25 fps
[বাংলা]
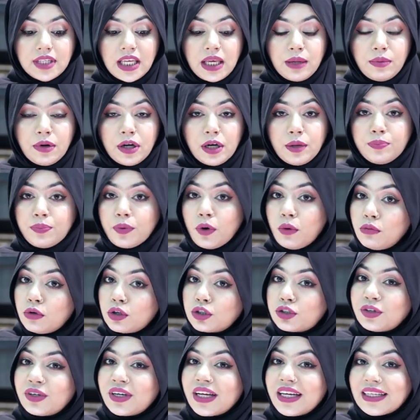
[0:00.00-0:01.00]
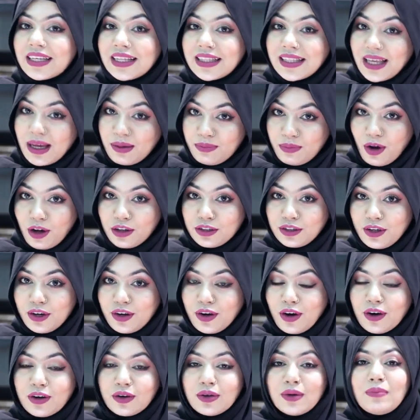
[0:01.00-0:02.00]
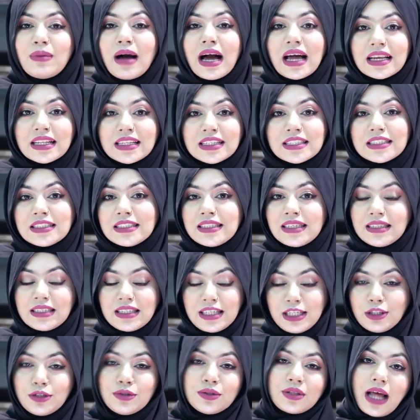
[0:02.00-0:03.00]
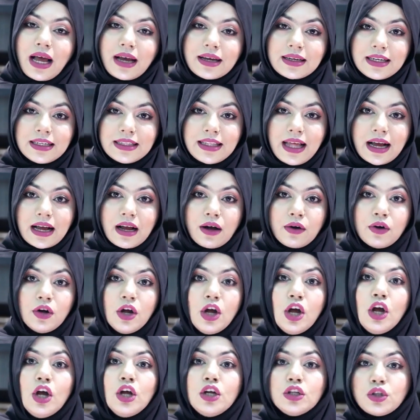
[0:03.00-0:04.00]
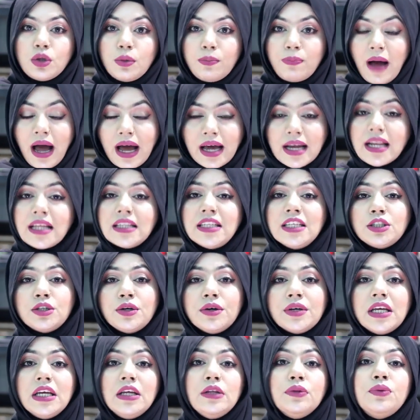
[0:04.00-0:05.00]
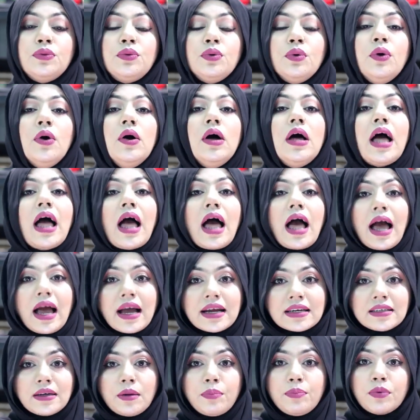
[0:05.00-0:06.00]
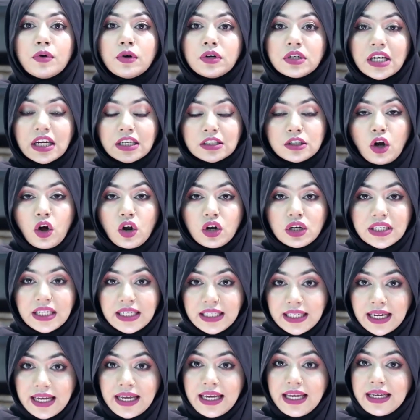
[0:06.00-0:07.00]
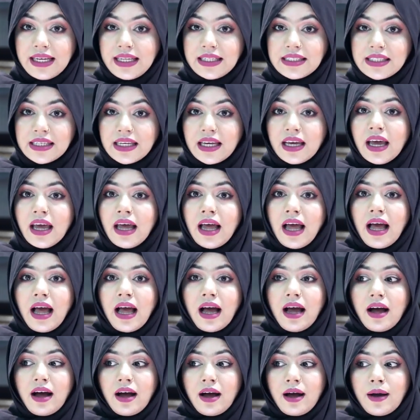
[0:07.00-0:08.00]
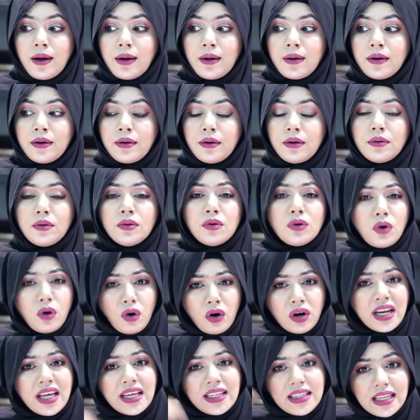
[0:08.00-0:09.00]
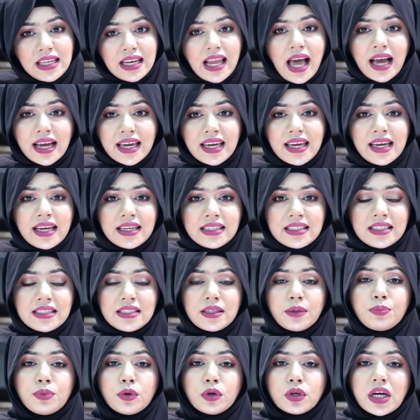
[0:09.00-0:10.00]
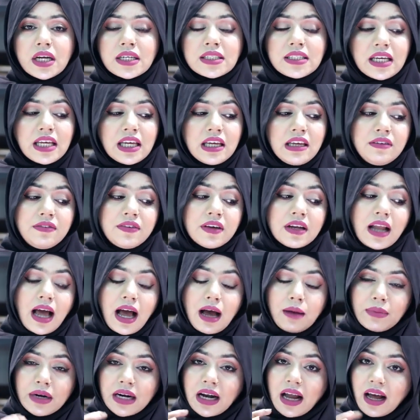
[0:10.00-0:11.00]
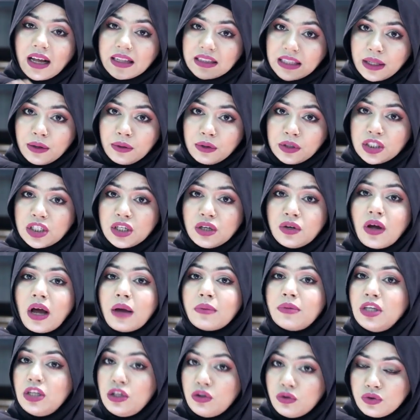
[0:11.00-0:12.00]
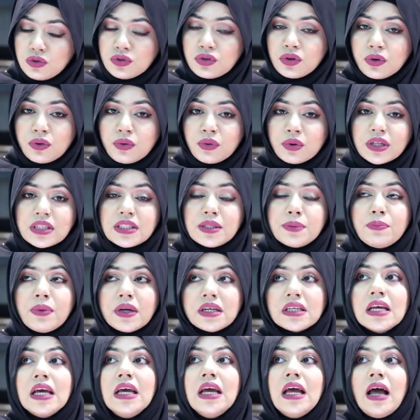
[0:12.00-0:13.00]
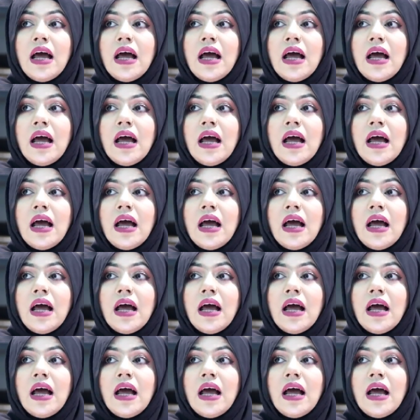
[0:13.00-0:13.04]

কি বলে প্রমোশন এটা দিয়ে বন্ধ করো বাংলাদেশের কিছু থাকলে দেখাও তো বাংলাদেশও কিন্তু একটা প্রোডাক্ট অলরেডি এনেছে অনেকদিন আগেই এসেছে প্রোডাক্টটা ইভেন আমার হাতেও ছিল আমি ইউজও করেছি বাট